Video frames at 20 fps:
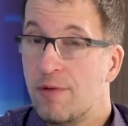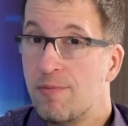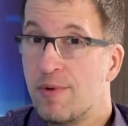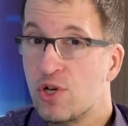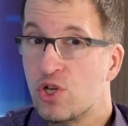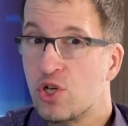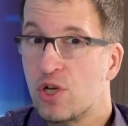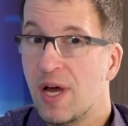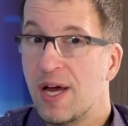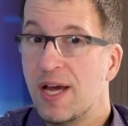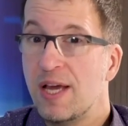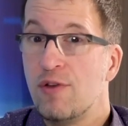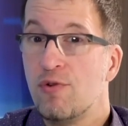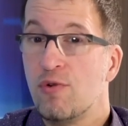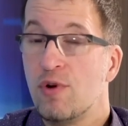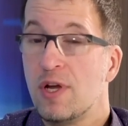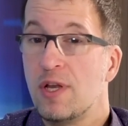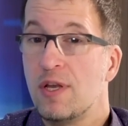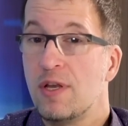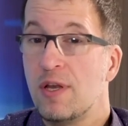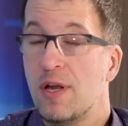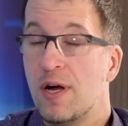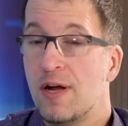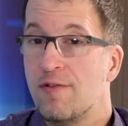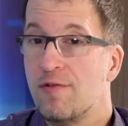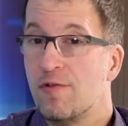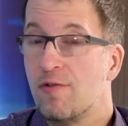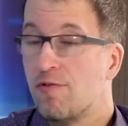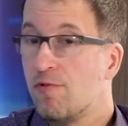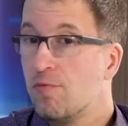Überschneidungen,
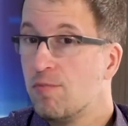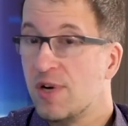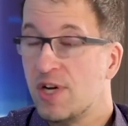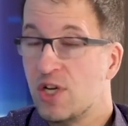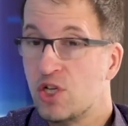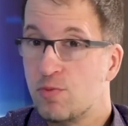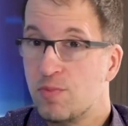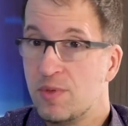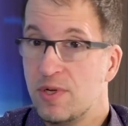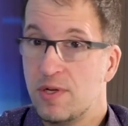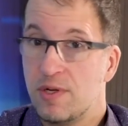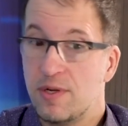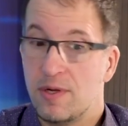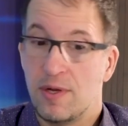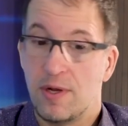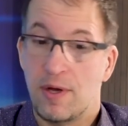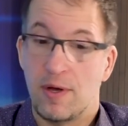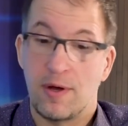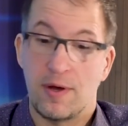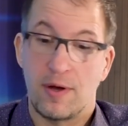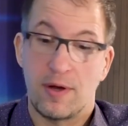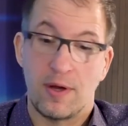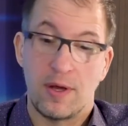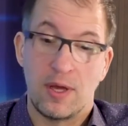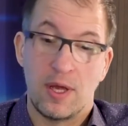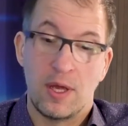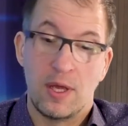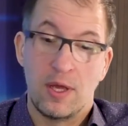also zum Beispiel äh,